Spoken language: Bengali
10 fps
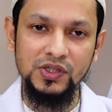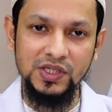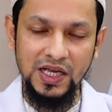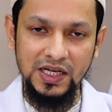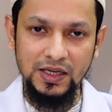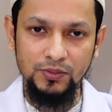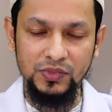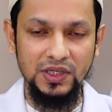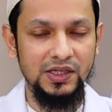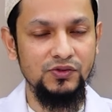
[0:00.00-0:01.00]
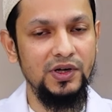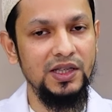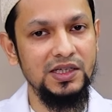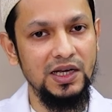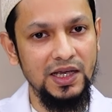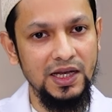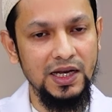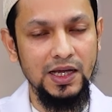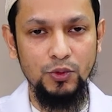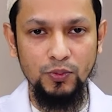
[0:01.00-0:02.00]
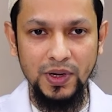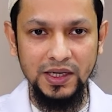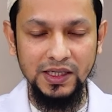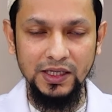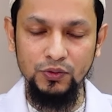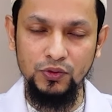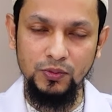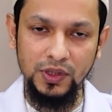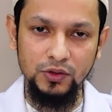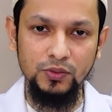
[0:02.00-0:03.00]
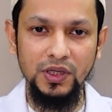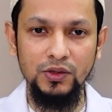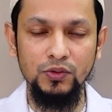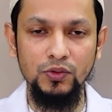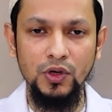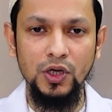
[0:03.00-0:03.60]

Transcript: সাইলিয়াম দ্যাট ইজ ওয়েডিজেল এন এবং পানি এই দুটোর মাধ্যমেই কিন্তু